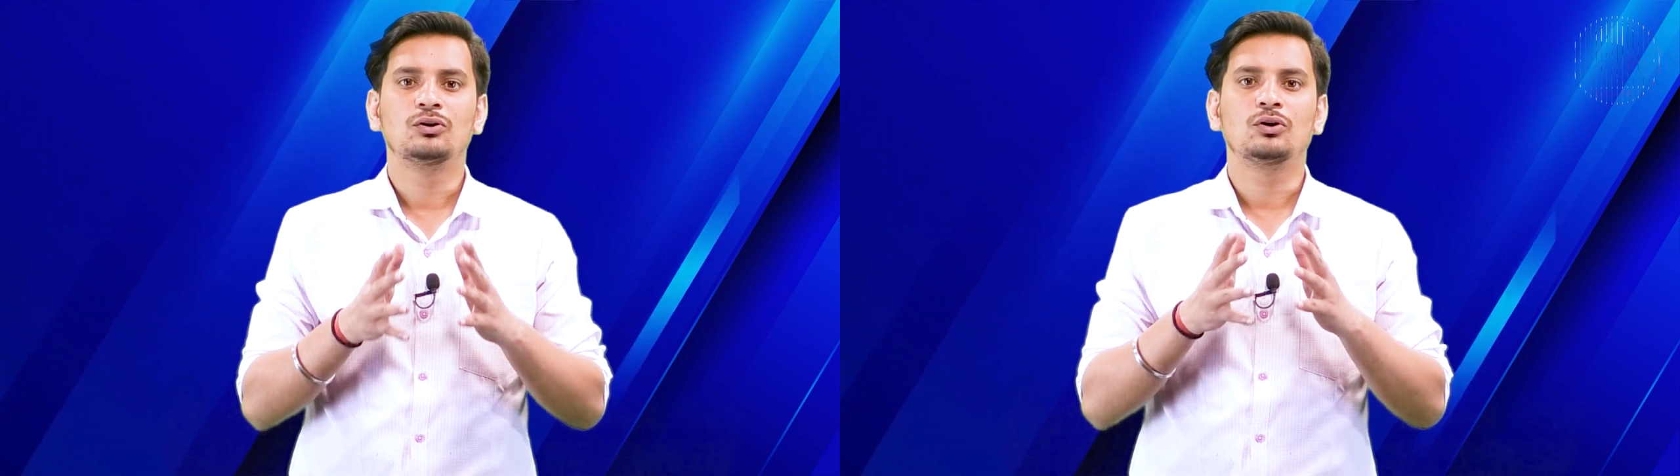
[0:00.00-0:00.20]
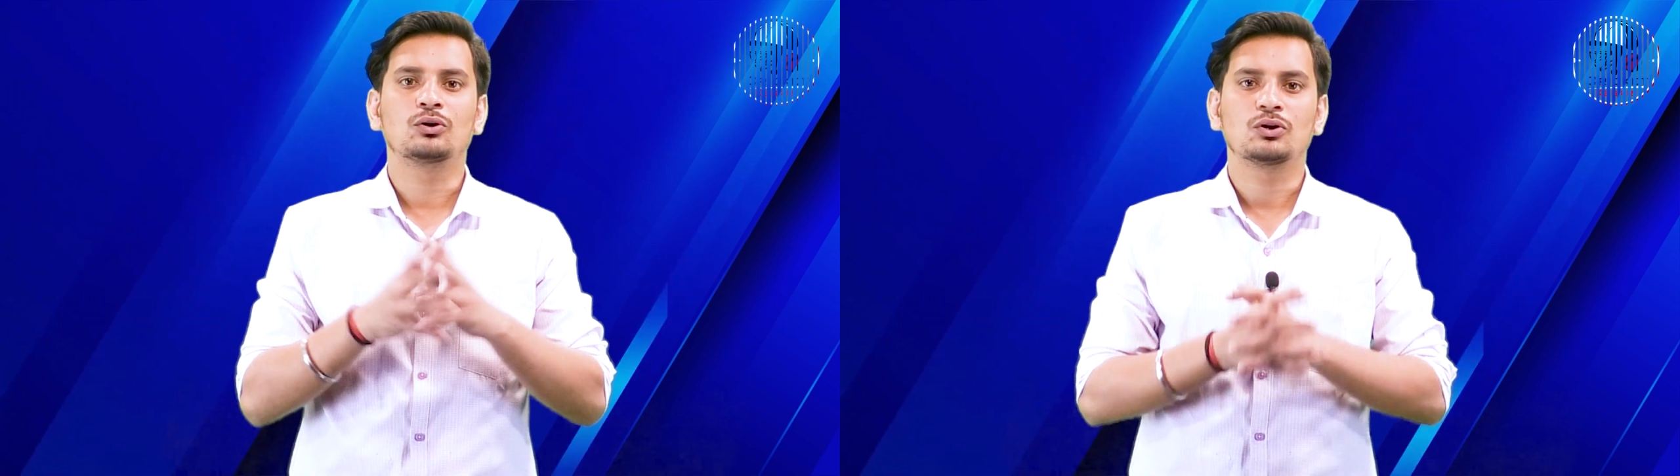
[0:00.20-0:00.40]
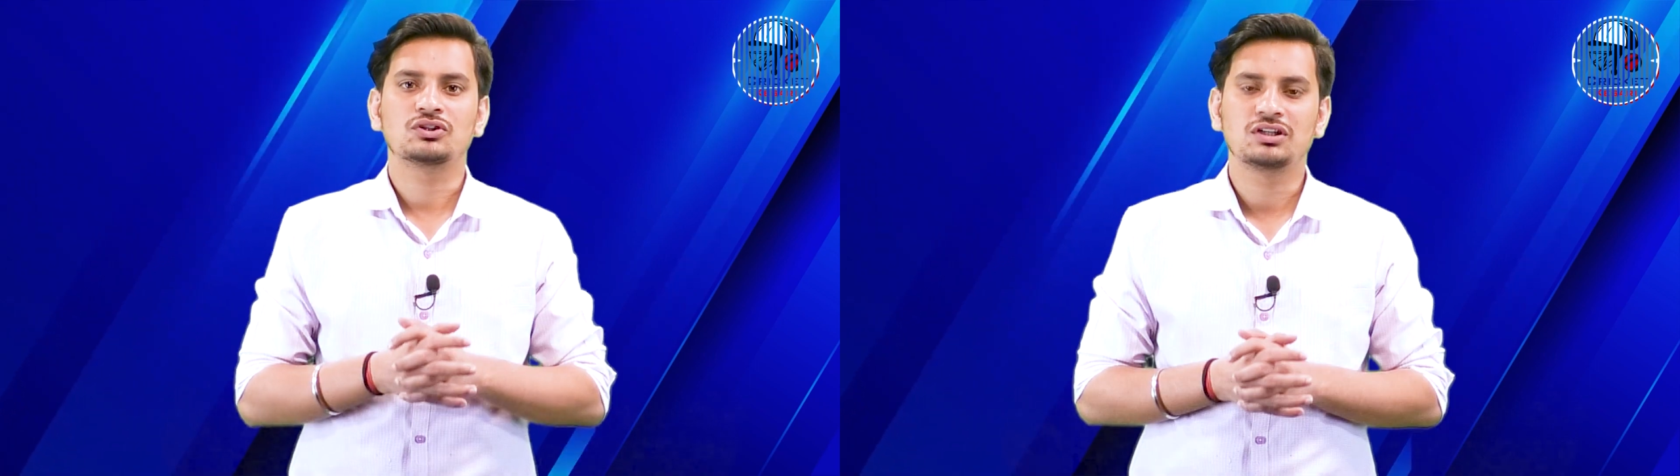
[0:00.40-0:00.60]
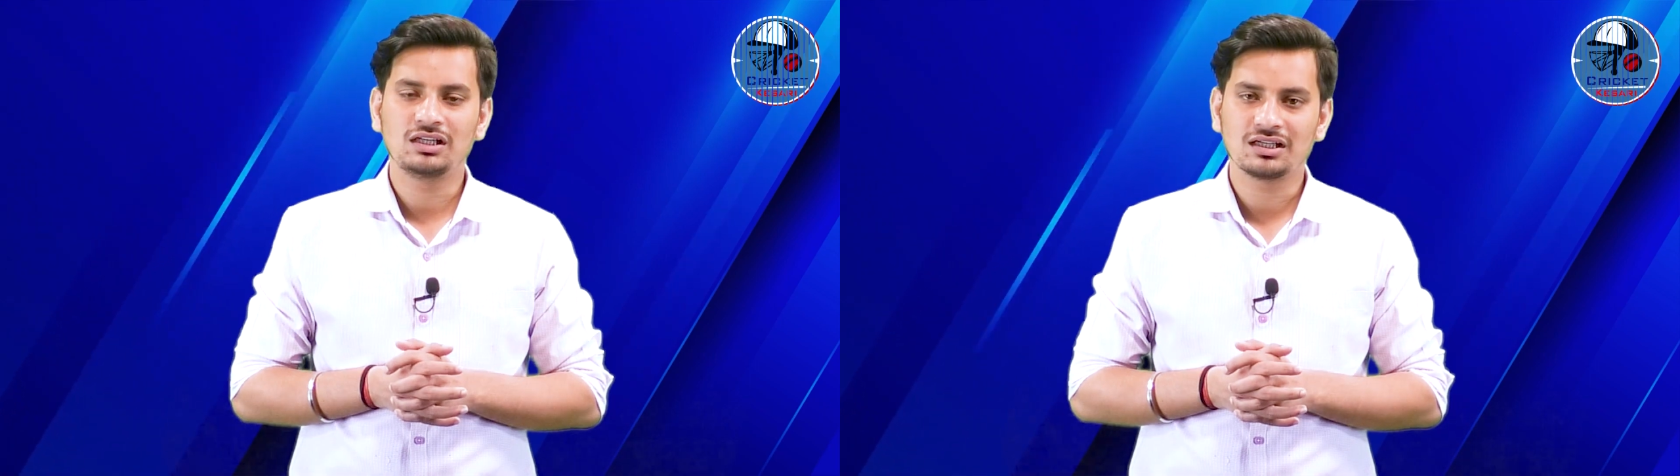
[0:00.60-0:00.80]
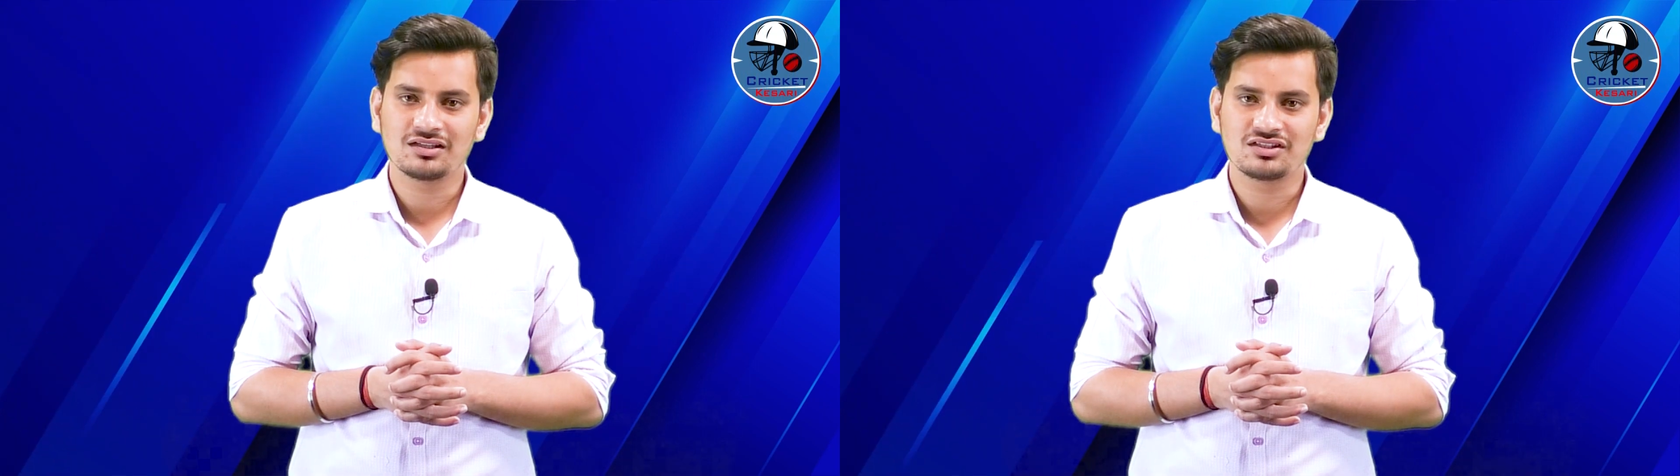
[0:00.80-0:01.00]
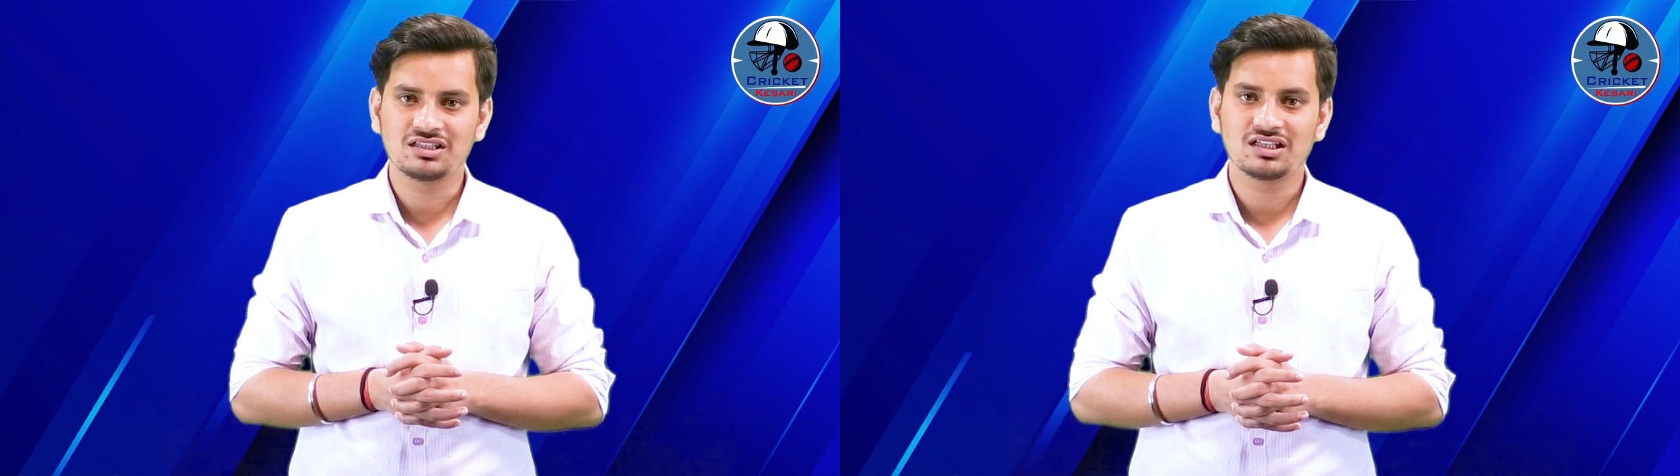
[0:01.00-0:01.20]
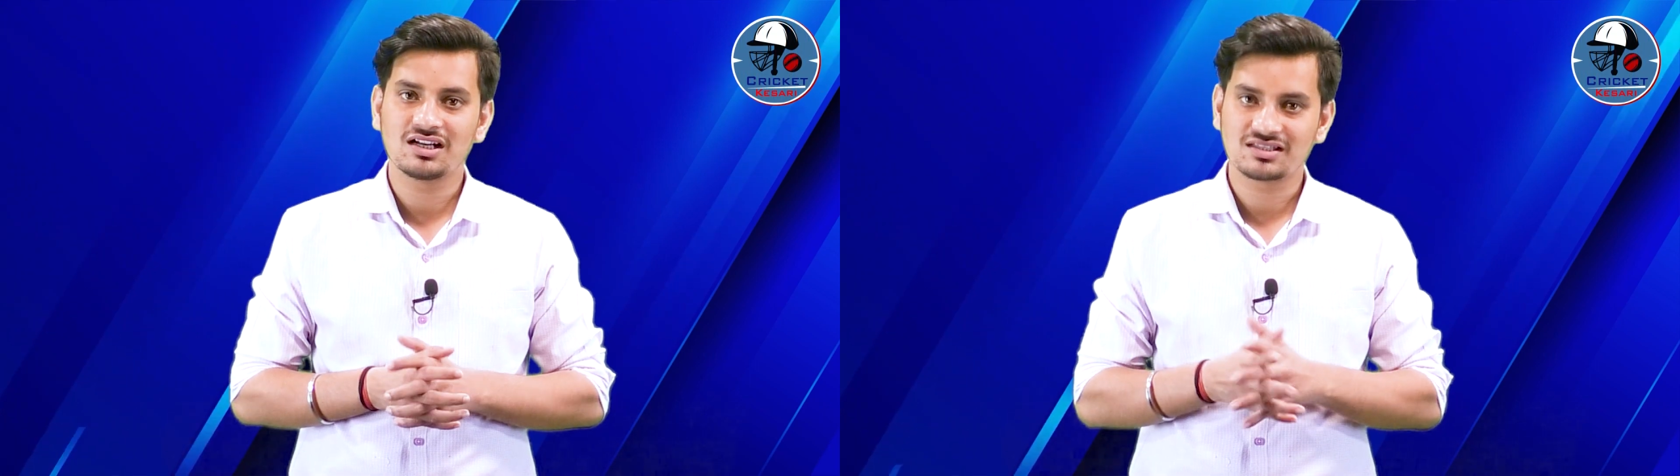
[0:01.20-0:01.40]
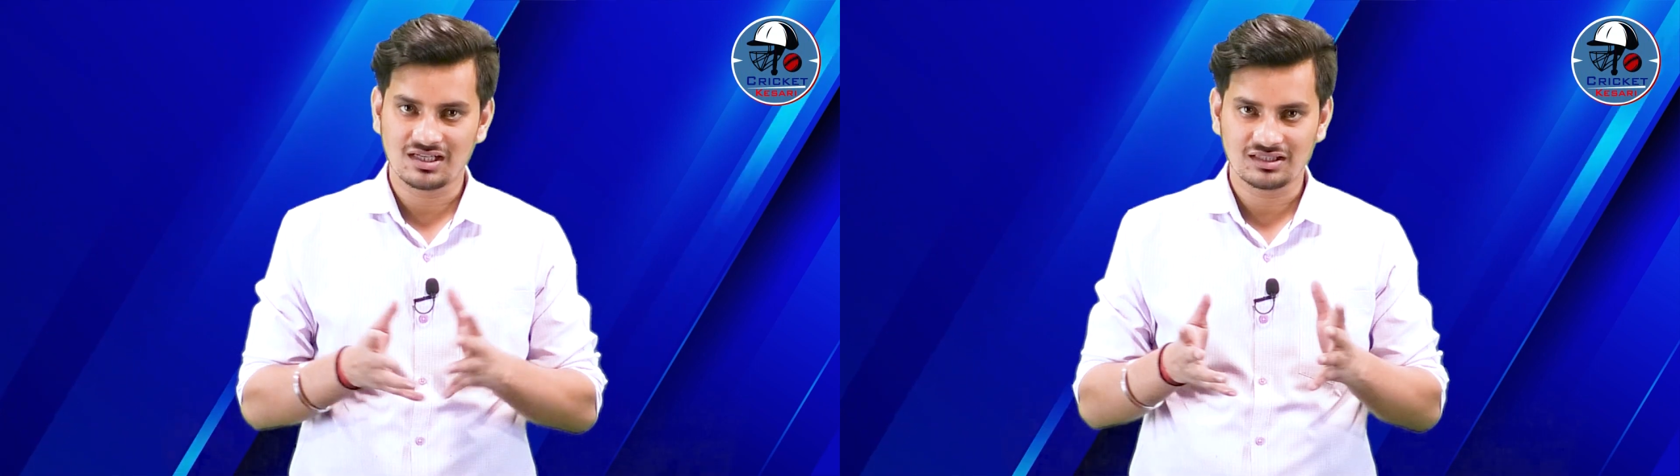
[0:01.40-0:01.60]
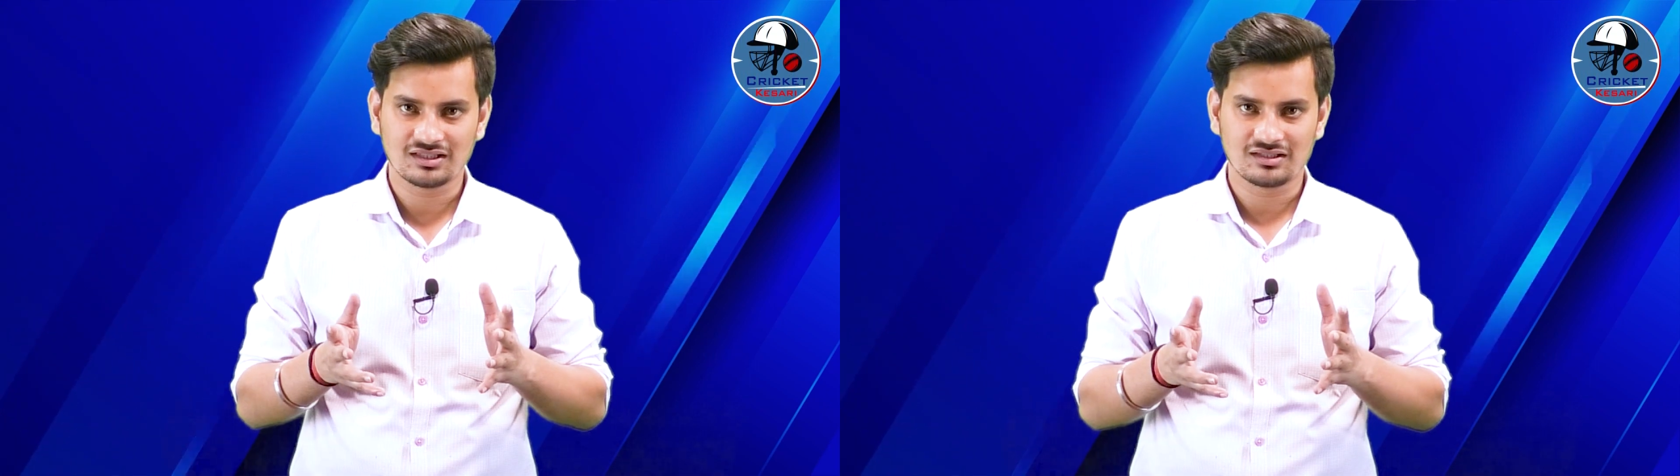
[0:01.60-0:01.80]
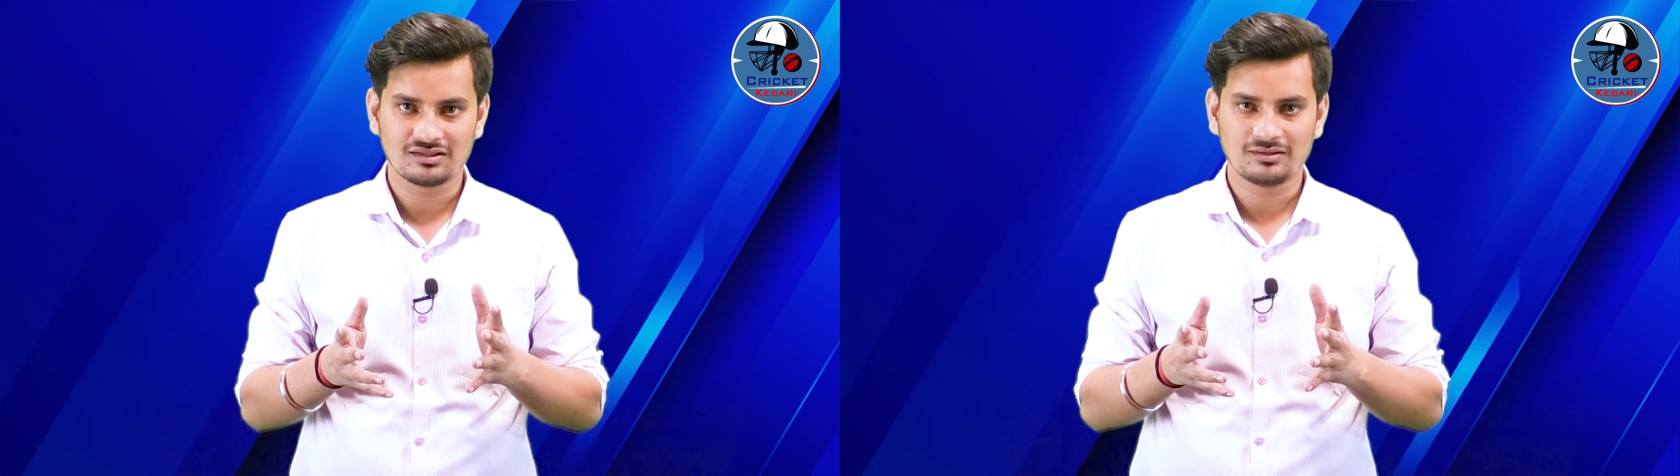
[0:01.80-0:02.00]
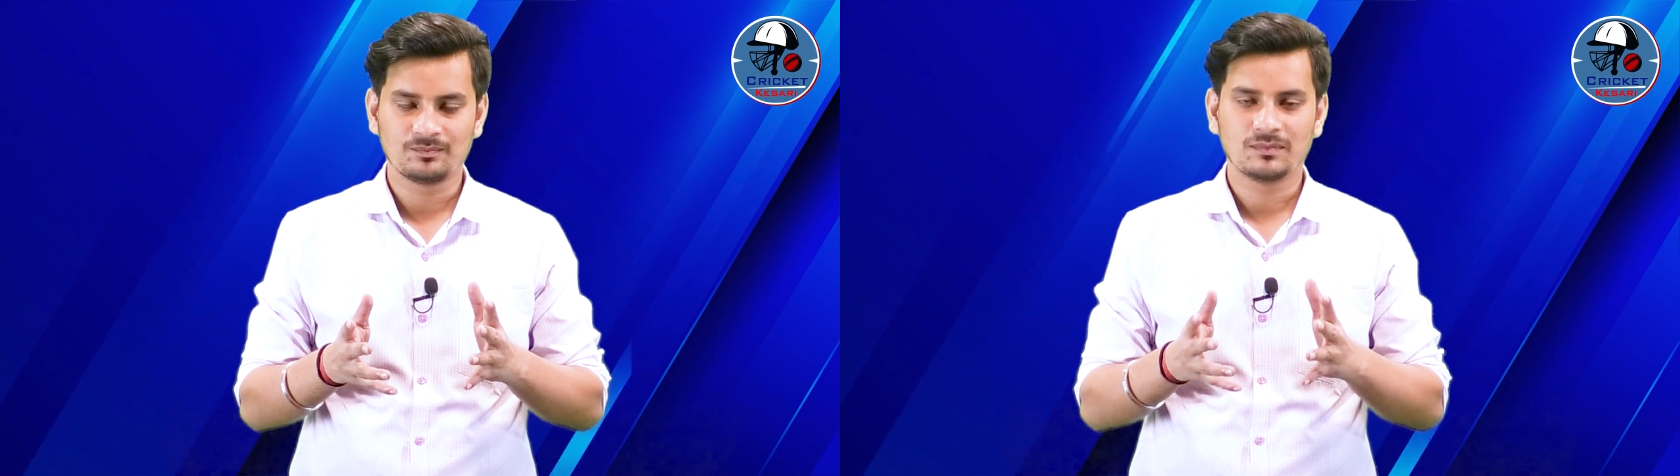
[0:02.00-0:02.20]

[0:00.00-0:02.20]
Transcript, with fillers: और ऑस्ट्रेलिया की जीत आसान कर दी